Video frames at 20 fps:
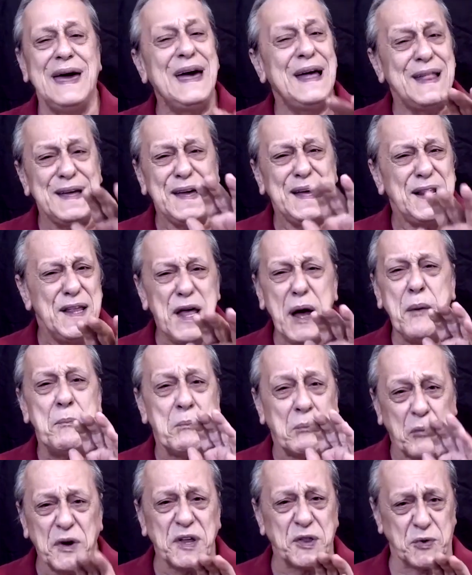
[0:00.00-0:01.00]
Ele queria
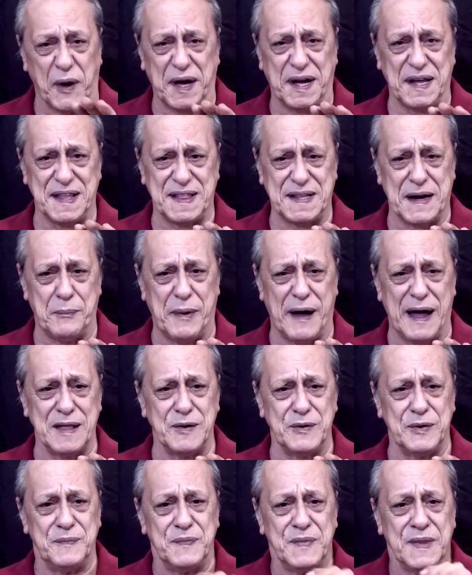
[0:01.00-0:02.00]
muito aquele
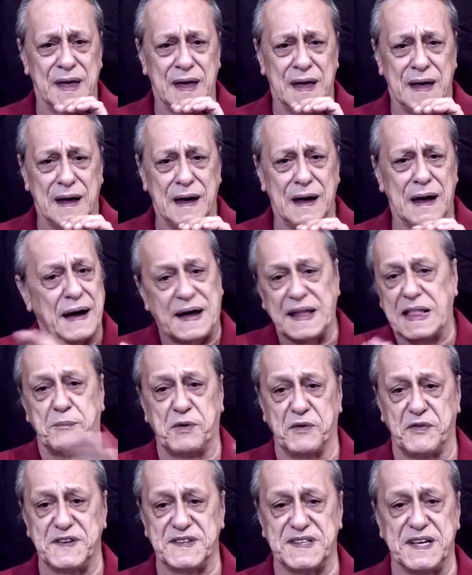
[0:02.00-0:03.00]
trabalho. Aquela
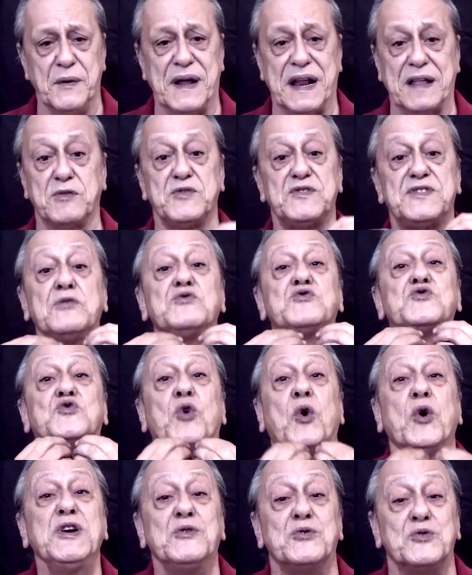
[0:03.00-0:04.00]
profissão era dos seus
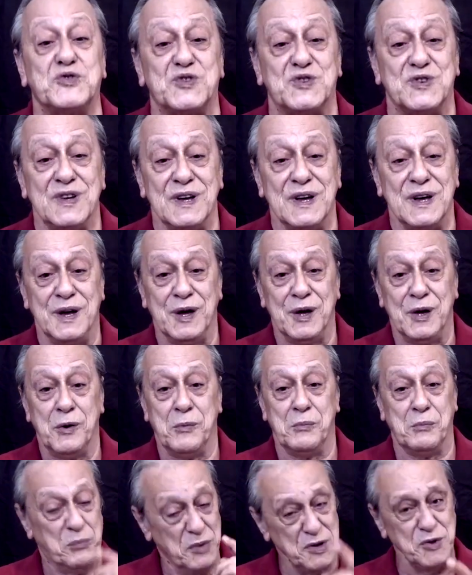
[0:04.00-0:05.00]
sonhos.
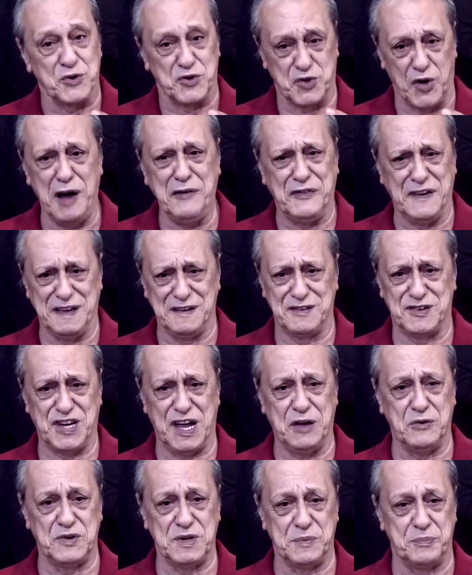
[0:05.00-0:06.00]
Muito jovem,
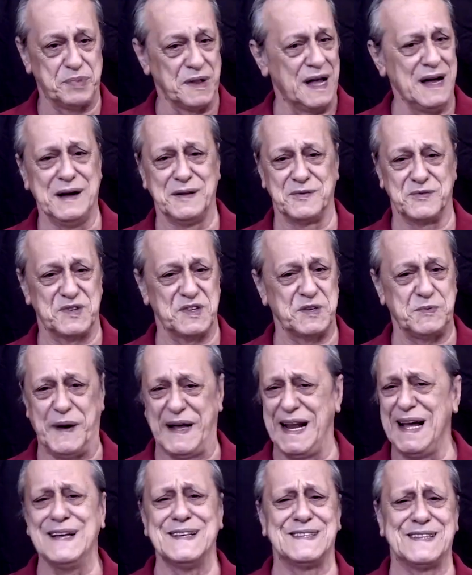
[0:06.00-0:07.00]
cheio de planos,
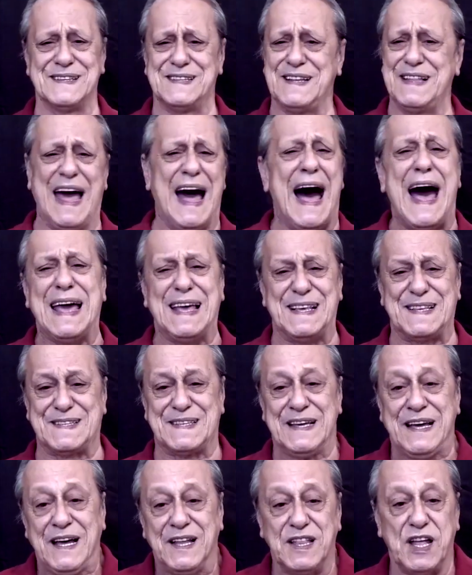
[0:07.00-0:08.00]
esperanças,
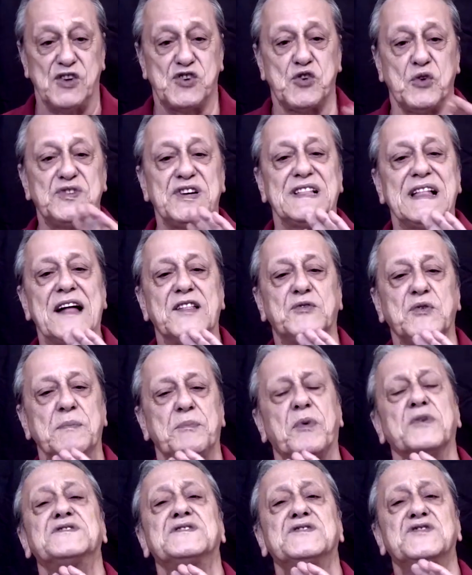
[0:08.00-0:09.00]
ideais, deixou de lado
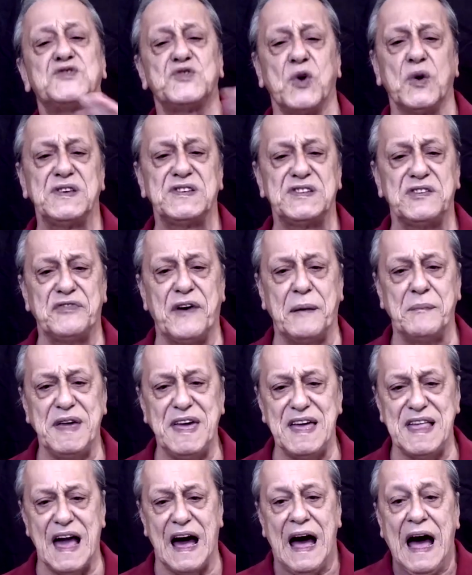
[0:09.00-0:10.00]
imposições de
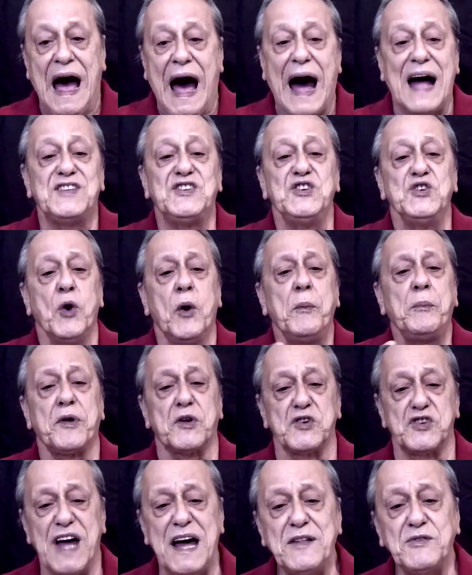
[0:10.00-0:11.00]
família, adiou
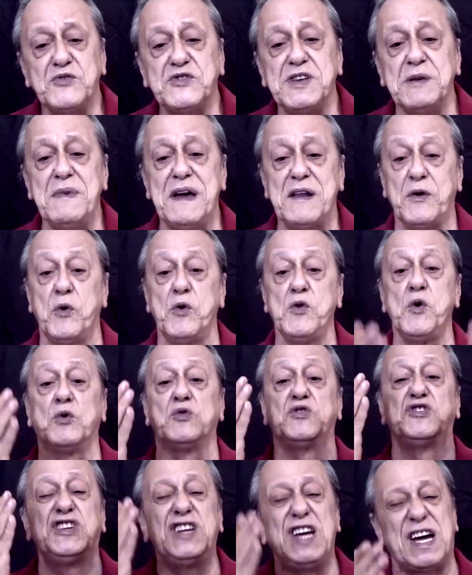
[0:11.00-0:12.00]
projetos e
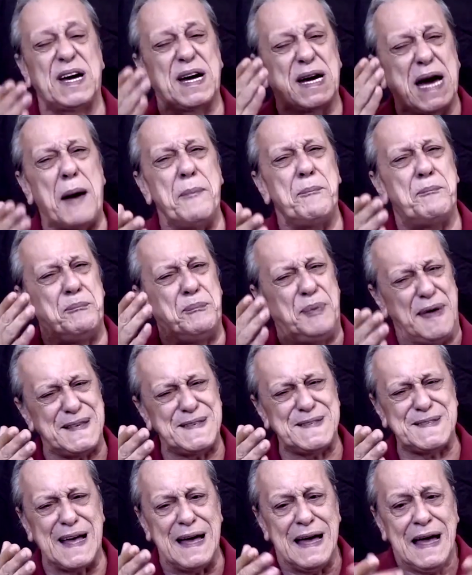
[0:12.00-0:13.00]
mergulhou de
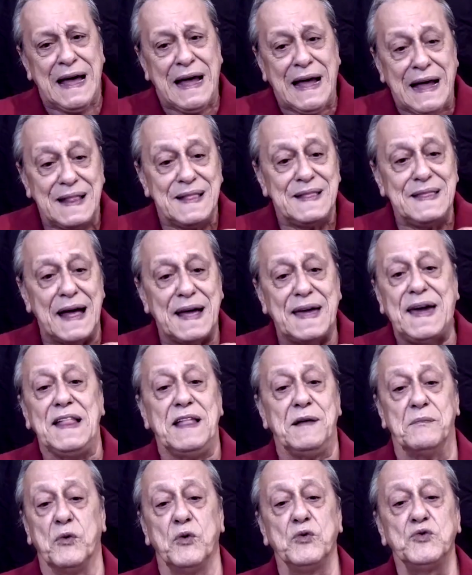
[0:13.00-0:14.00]
cabeça
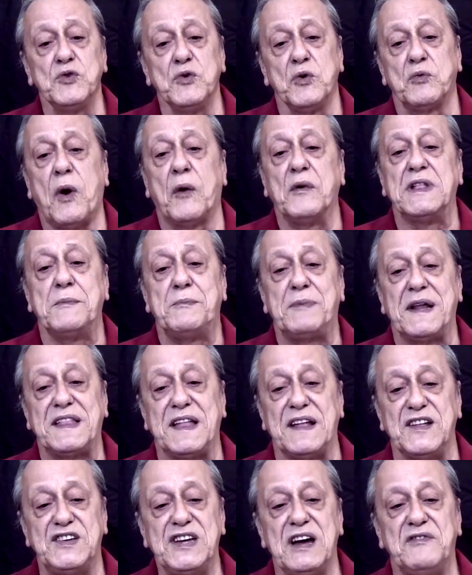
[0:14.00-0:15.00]
naquele mundo no qual ele
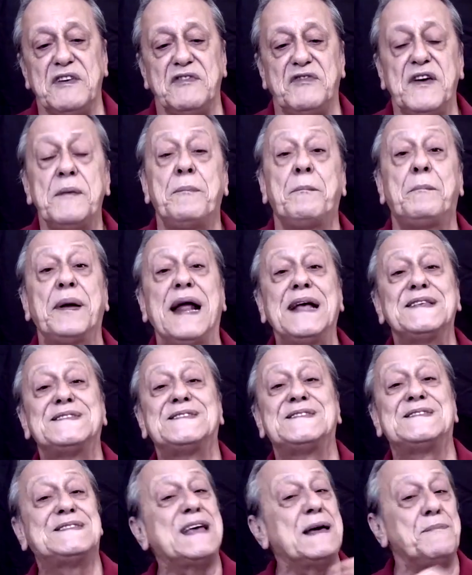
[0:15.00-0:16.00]
pretendia viver para
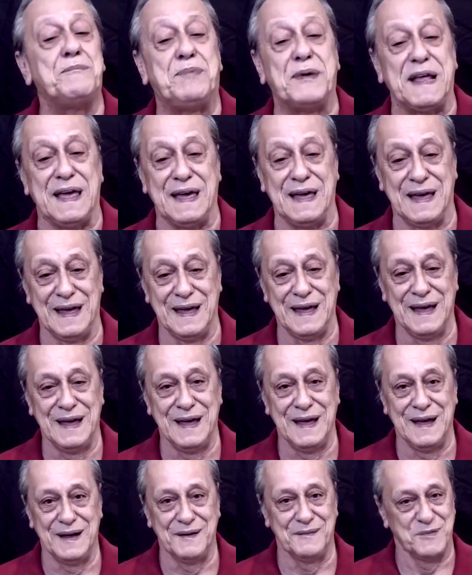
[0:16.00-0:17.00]
sempre.
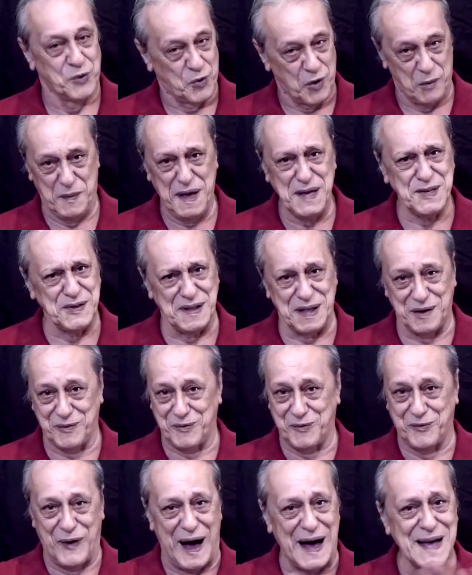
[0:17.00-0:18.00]
No começo ele
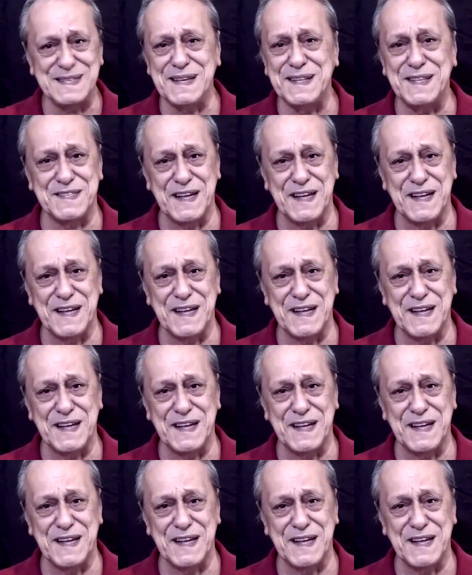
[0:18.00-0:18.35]
quase